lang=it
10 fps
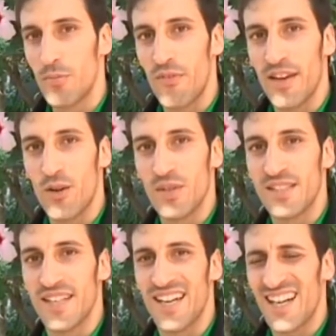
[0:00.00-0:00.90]
mi viene
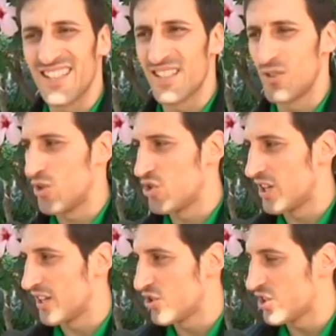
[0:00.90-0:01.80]
questa ragazza di
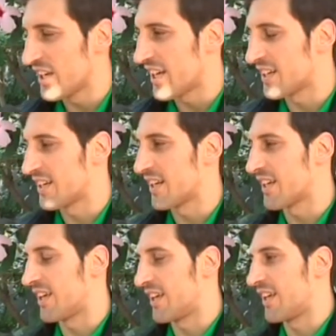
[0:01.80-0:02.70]
origine nigeriana
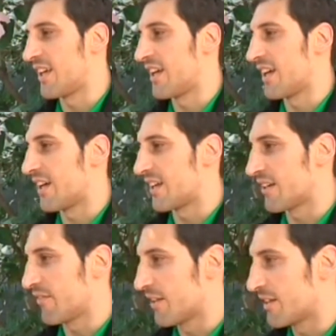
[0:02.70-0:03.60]
che
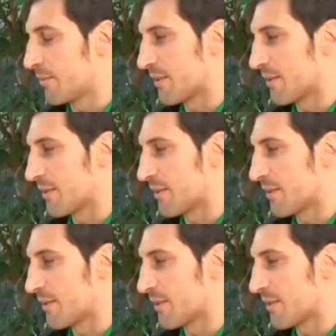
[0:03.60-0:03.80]
arriva lì,